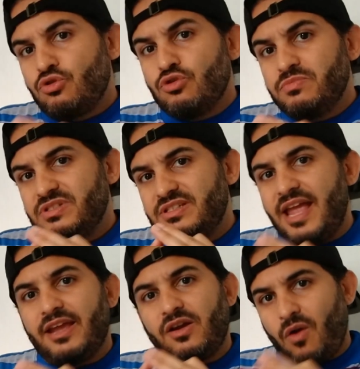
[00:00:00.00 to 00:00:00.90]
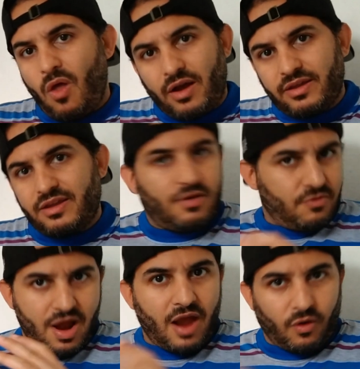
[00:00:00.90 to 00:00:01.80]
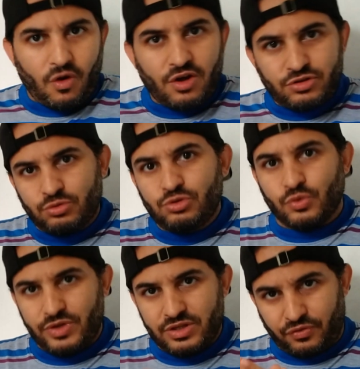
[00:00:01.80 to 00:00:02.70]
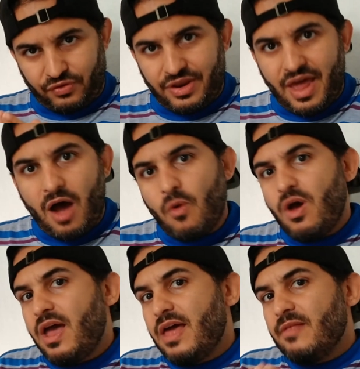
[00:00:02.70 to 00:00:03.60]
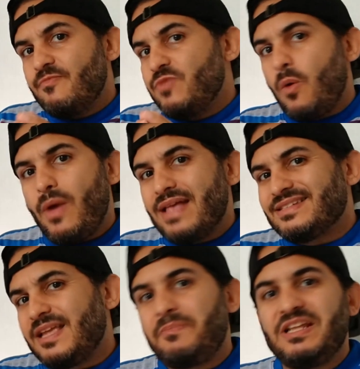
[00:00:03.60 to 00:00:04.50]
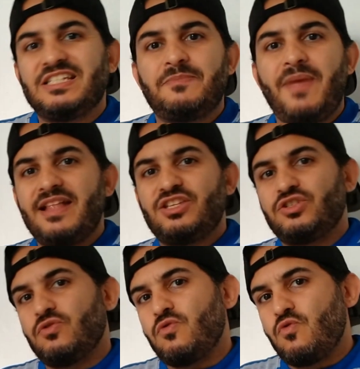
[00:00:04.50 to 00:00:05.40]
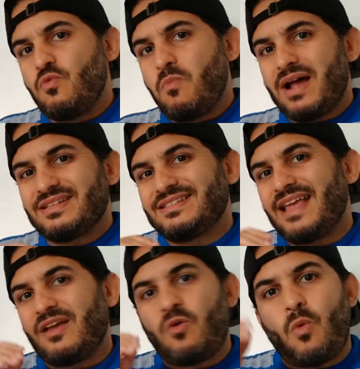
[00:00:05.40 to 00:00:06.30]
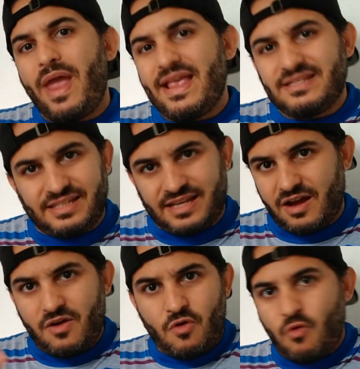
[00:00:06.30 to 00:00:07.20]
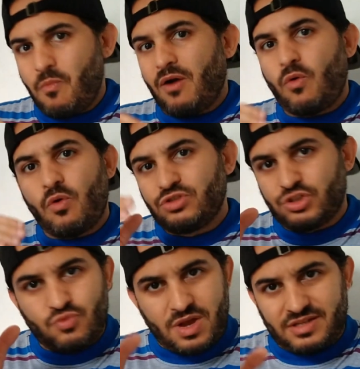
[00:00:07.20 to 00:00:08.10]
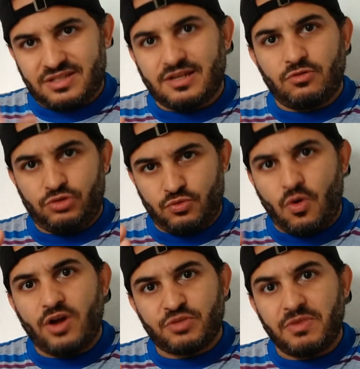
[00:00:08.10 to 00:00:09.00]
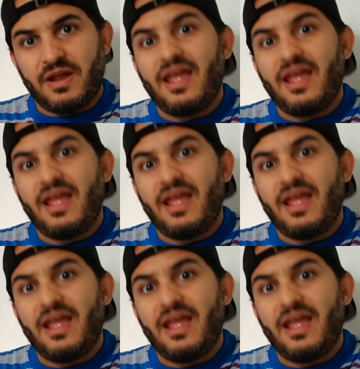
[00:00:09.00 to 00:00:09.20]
Doomsday Clock, o relógio do juízo final, não é simplesmente uma sequência, uma continuação de Watchmen.